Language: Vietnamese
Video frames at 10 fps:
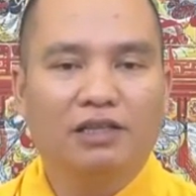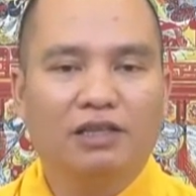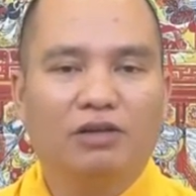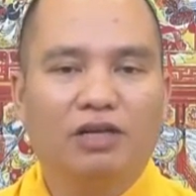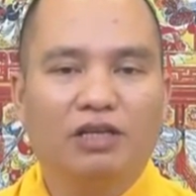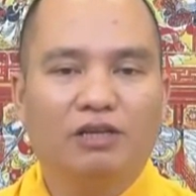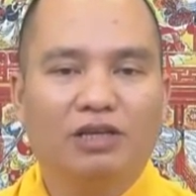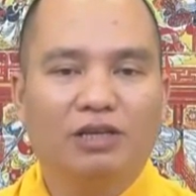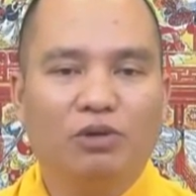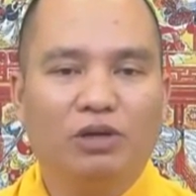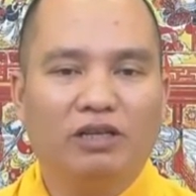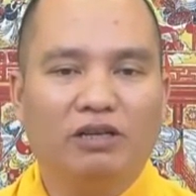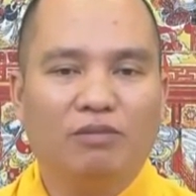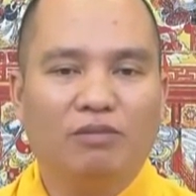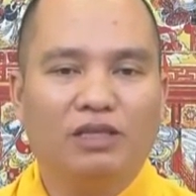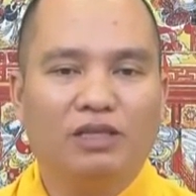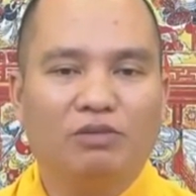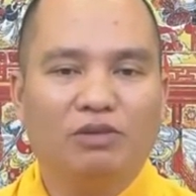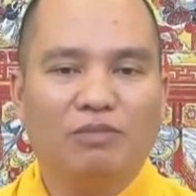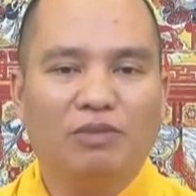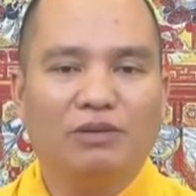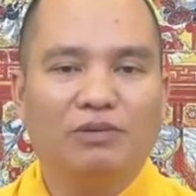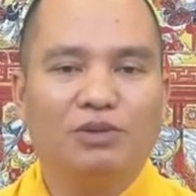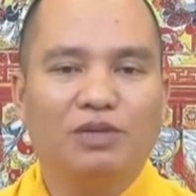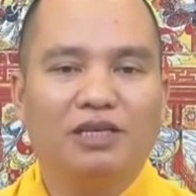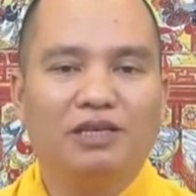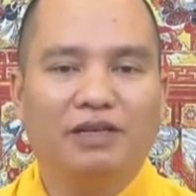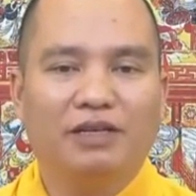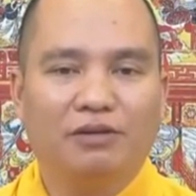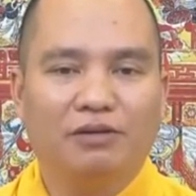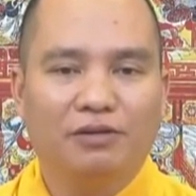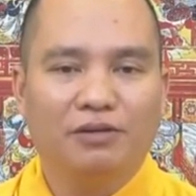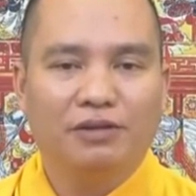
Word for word: nhiều đời nhiều kiếp đuổi theo nó, bây giờ chúng ta mới là chúng sinh như vậy thôi.